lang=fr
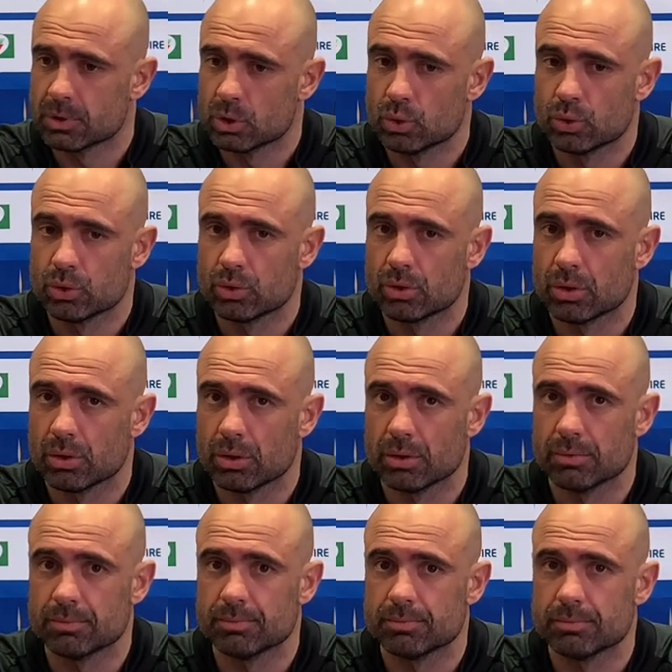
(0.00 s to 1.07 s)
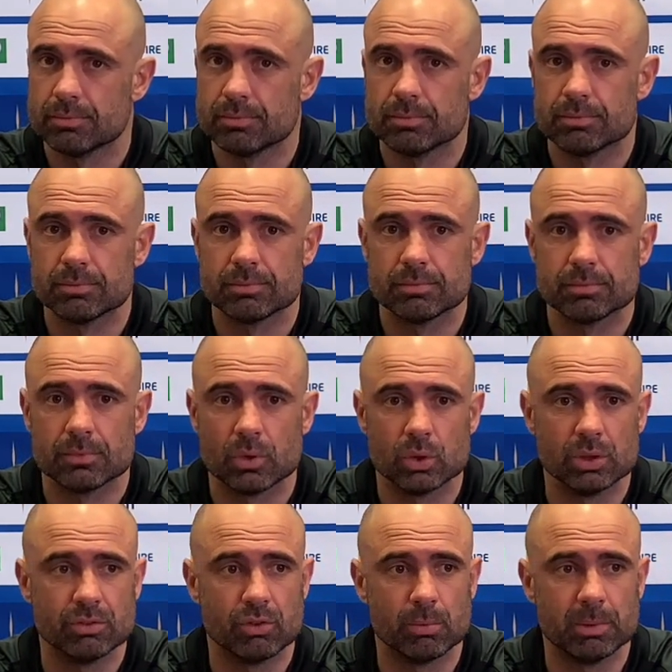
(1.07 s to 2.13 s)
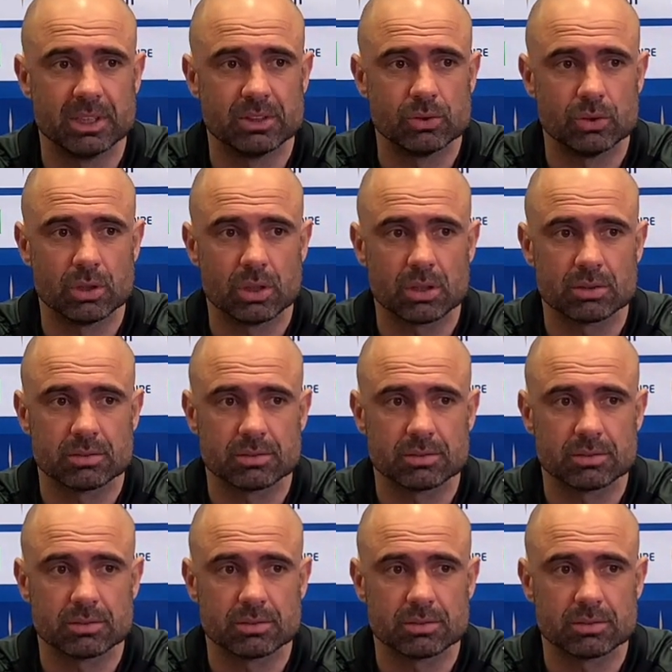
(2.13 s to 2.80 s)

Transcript: Juste euh, au niveau blessure,